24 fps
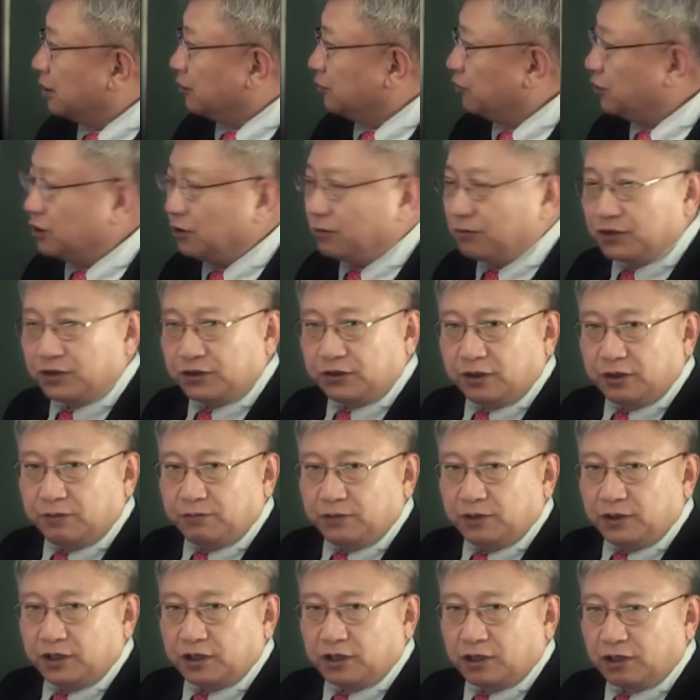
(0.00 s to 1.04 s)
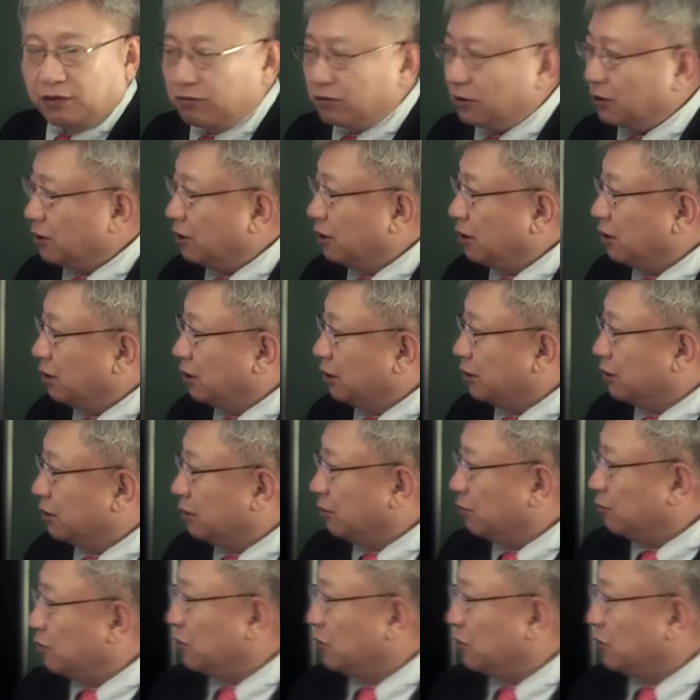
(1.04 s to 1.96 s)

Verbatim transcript: 리듬 스트립이라고 불러요. 이거는